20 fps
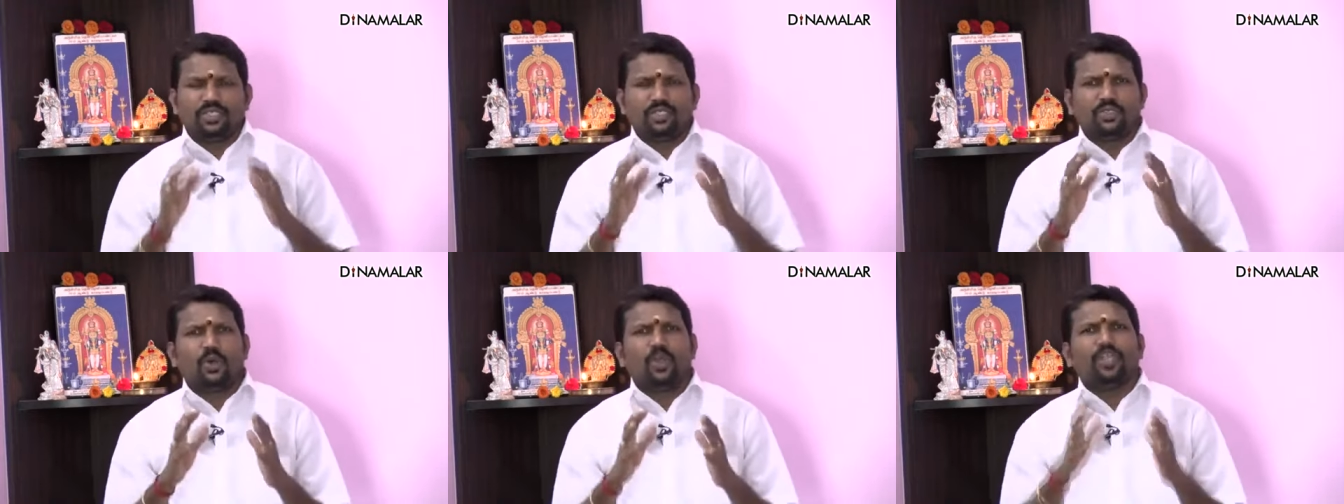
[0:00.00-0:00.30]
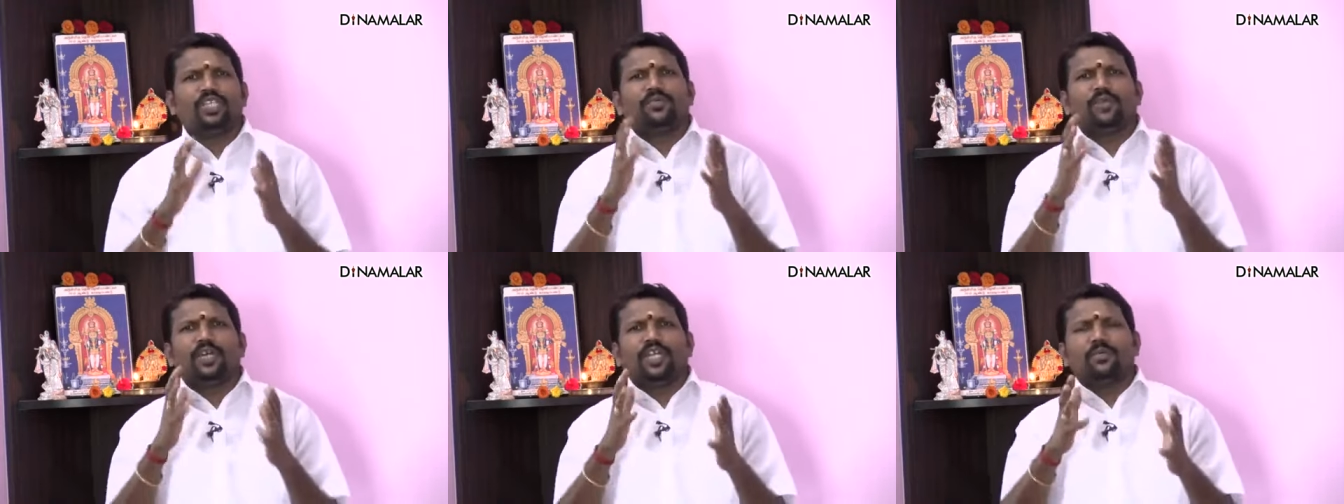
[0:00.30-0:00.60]

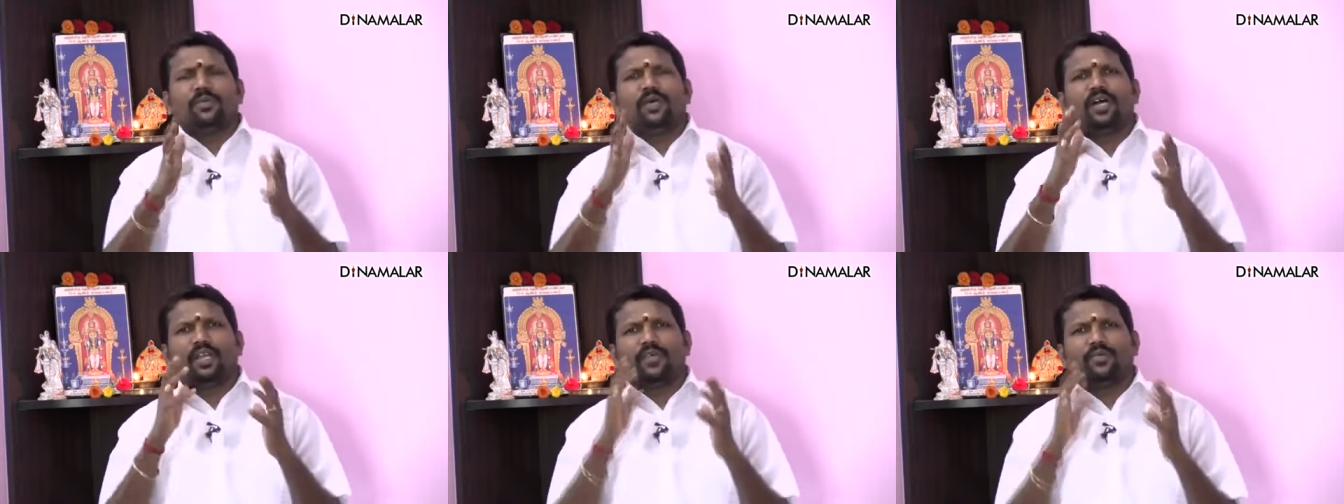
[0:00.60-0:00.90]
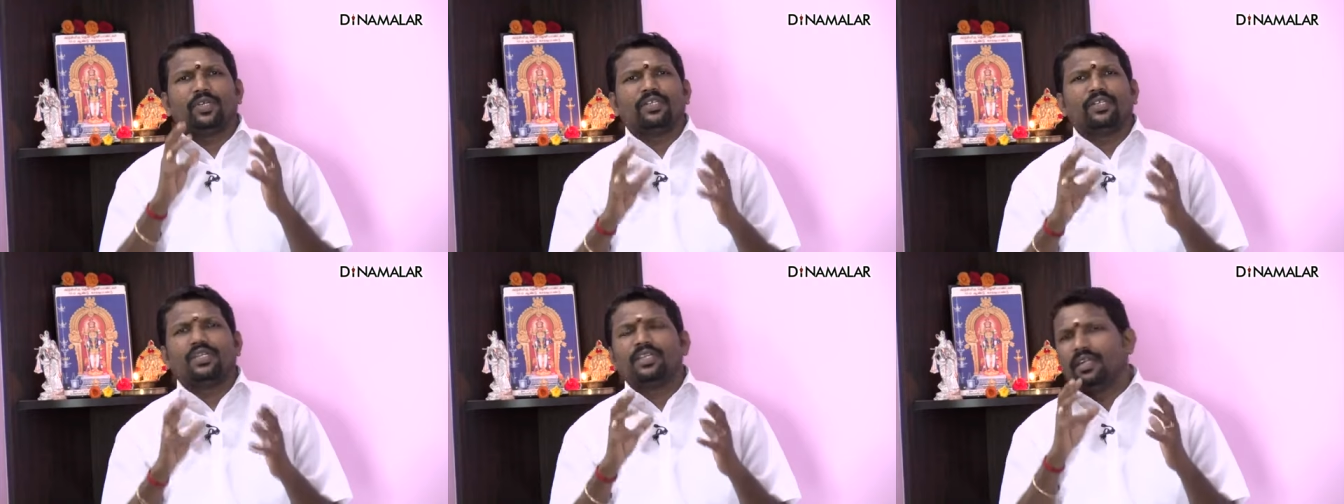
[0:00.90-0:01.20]
ஜோதி
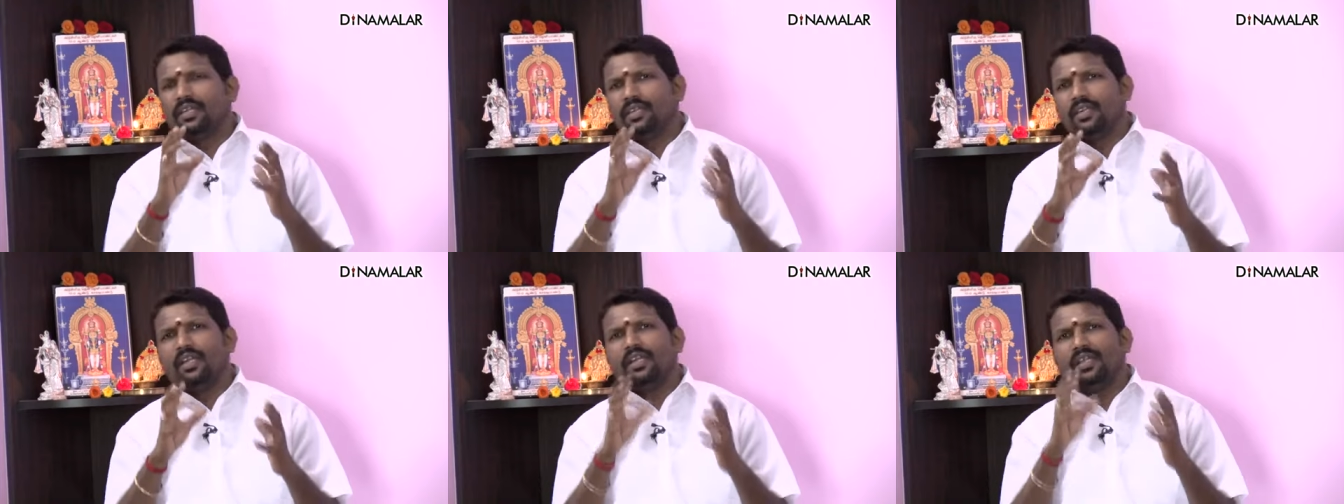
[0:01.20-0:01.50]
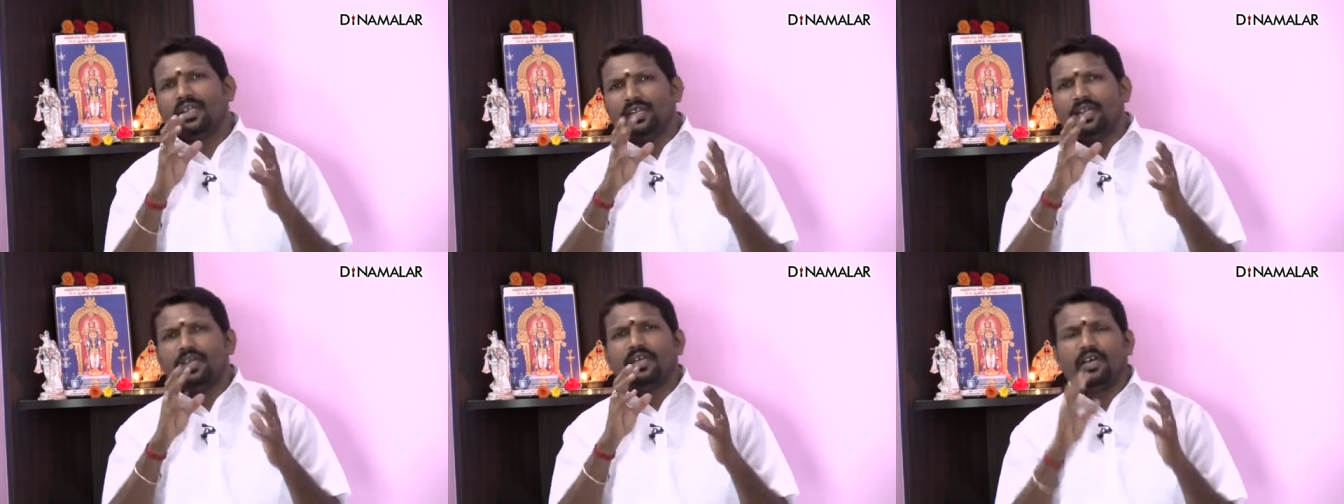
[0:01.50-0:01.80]
வடிவானவன்
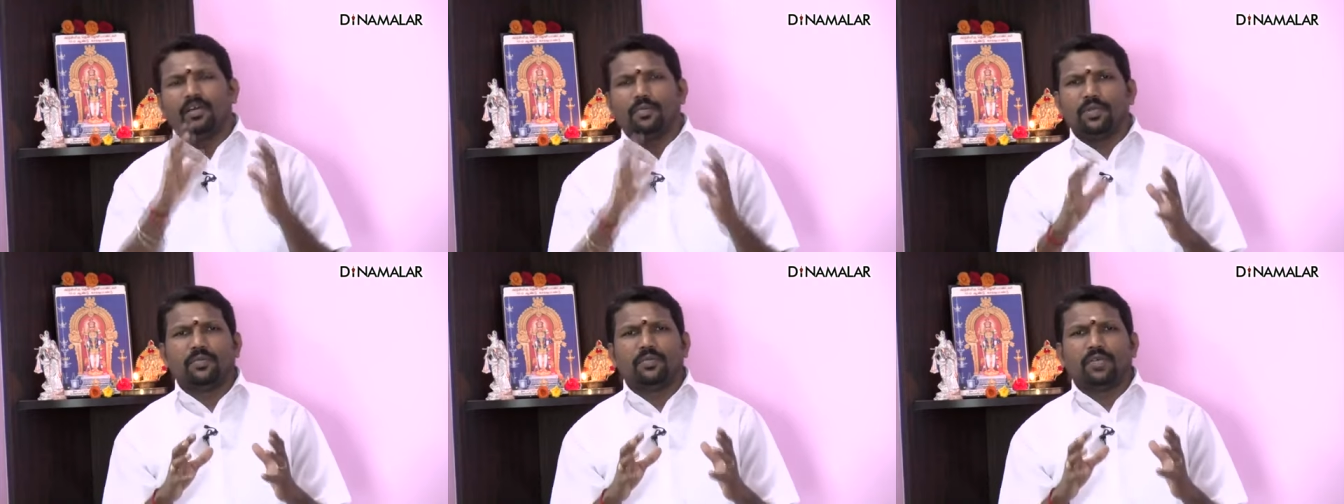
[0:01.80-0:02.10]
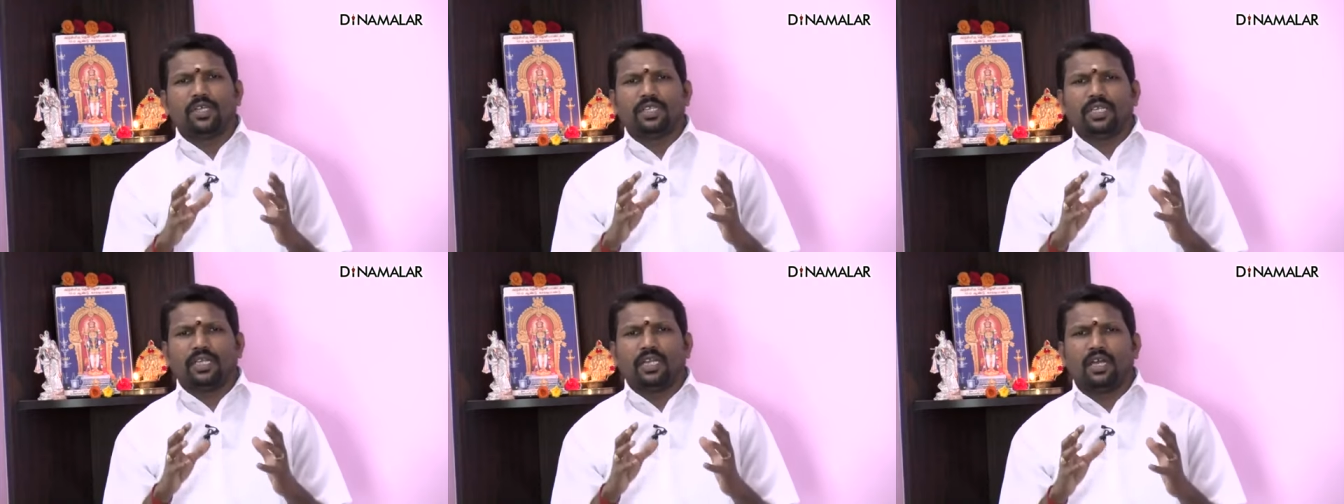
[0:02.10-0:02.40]
என்றால் என்ன அப்படின்னு
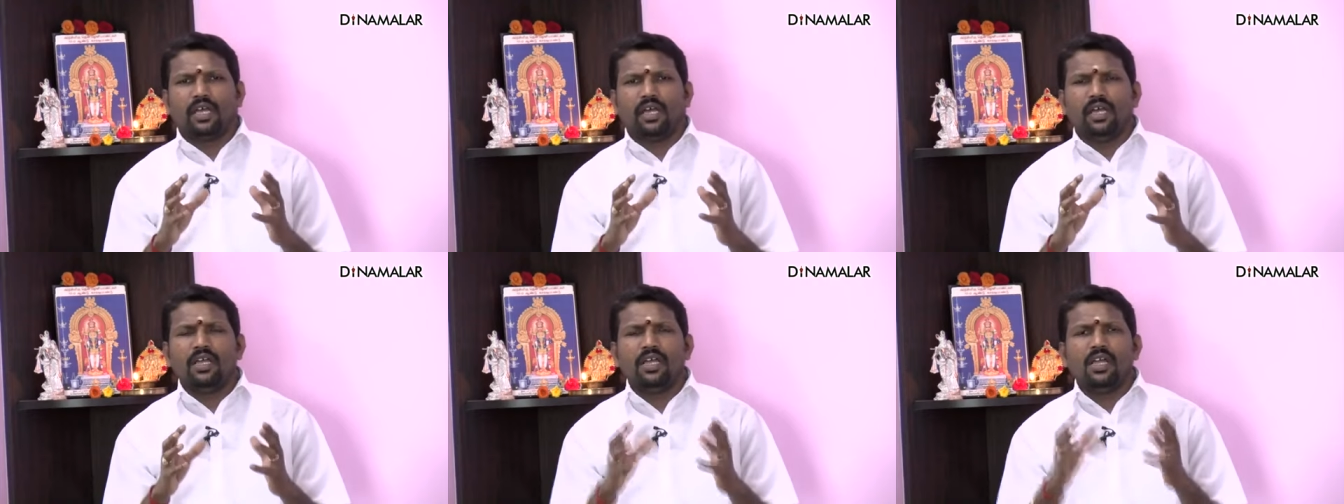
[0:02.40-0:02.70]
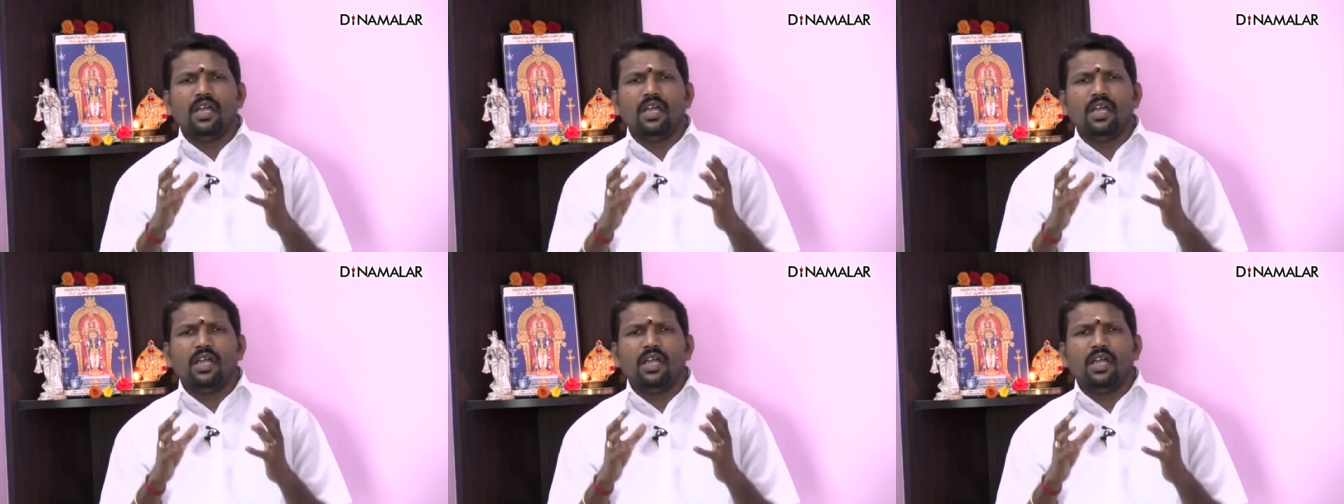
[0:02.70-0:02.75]
பார்த்தீங்கன்னா